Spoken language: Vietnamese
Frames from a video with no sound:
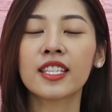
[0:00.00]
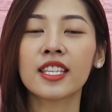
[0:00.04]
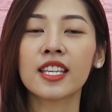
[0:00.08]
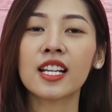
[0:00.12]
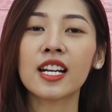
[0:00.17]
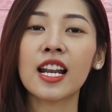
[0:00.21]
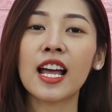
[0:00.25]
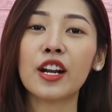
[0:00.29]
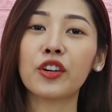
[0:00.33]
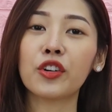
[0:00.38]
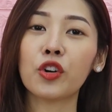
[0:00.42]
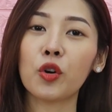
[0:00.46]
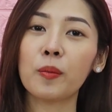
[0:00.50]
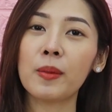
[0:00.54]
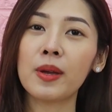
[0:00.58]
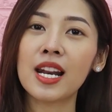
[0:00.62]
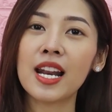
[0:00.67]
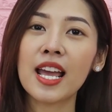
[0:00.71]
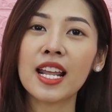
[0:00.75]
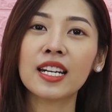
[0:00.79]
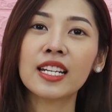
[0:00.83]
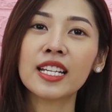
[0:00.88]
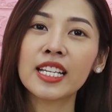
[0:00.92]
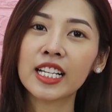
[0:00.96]
như là
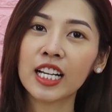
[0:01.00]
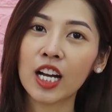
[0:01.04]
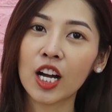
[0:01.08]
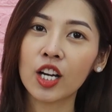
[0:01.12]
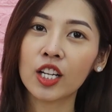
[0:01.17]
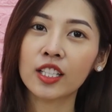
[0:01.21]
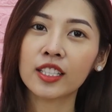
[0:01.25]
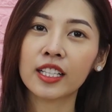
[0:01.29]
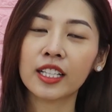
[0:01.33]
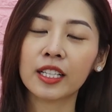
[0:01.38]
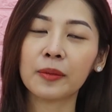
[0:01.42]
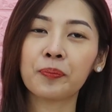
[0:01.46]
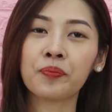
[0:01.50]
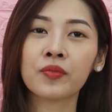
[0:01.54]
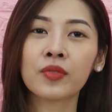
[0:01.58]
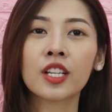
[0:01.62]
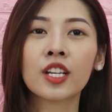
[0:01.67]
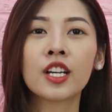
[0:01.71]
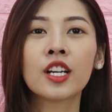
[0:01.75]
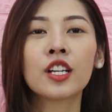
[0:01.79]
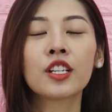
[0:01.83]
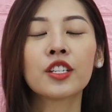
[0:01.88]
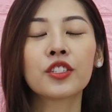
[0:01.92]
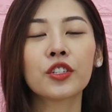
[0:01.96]
robilen glycol nè,
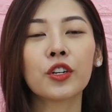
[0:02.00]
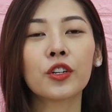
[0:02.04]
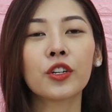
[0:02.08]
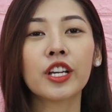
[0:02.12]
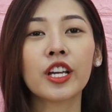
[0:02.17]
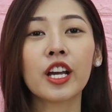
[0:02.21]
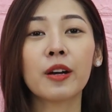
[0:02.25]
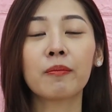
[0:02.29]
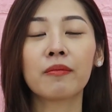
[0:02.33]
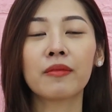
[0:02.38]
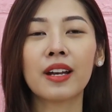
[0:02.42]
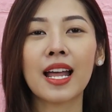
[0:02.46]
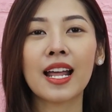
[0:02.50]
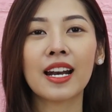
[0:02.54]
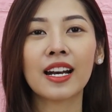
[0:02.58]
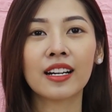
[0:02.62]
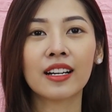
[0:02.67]
sodium